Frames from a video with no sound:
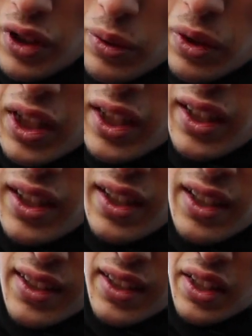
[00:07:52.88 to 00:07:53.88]
des doigts,
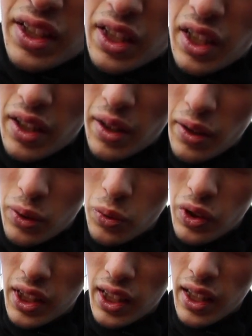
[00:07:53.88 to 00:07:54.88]
c'est déjà tout
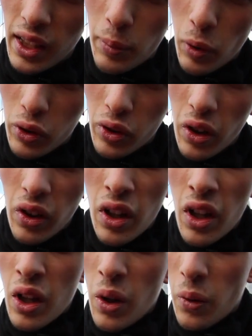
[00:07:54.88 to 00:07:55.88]
niqué et pourtant
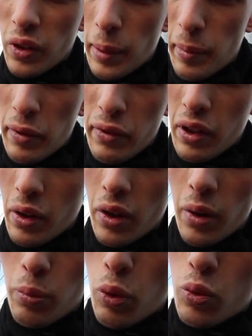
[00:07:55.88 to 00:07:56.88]
on n'a pas fait
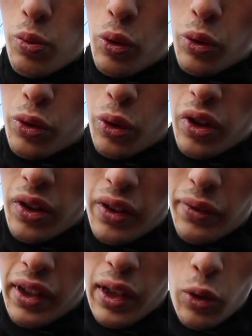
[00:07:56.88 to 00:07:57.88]
euh, beaucoup beaucoup de trucs, hein. on
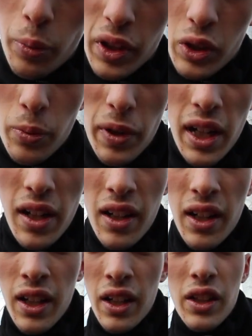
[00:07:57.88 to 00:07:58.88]
a fait quelques prises de balles,
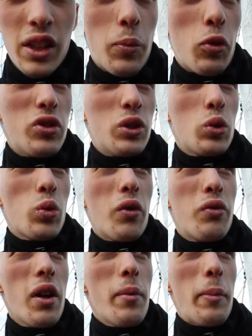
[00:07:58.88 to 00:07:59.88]
j'ai plongé
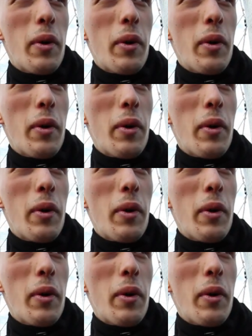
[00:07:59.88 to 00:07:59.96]
2-3 fois mais